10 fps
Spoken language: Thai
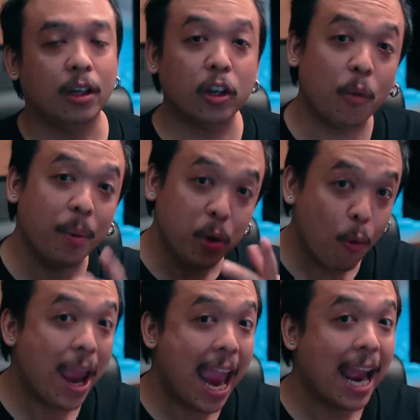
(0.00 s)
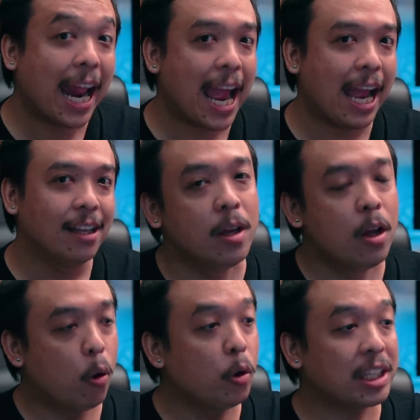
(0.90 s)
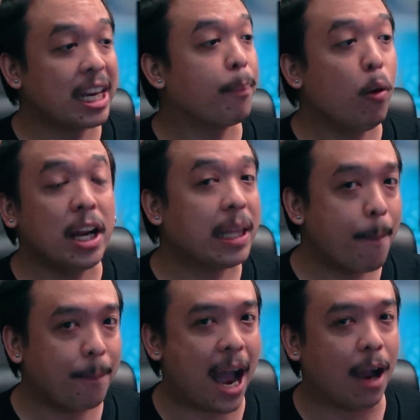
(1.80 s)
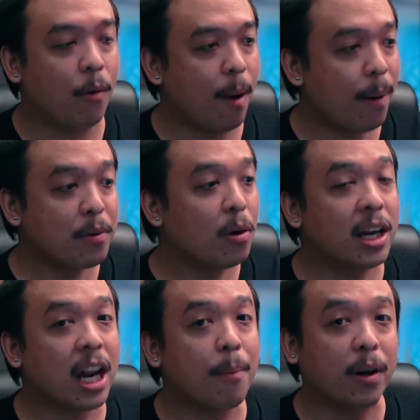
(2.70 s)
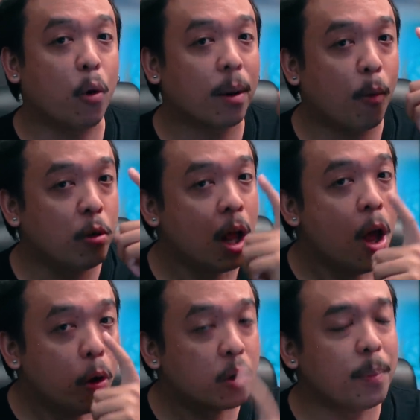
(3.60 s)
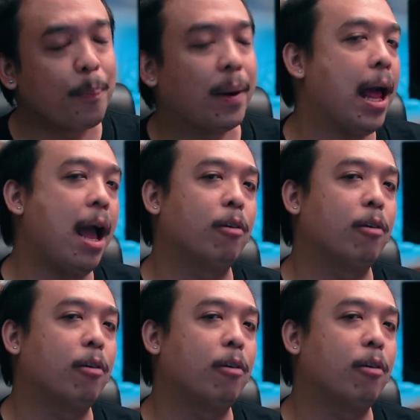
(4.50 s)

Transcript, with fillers: ก็ต้องไปดูเองแงคุณก็จะได้พูดได้เต็มปากว่าภาพยนตร์เรื่องนั้นมันคุยกับคุณหรือเปล่า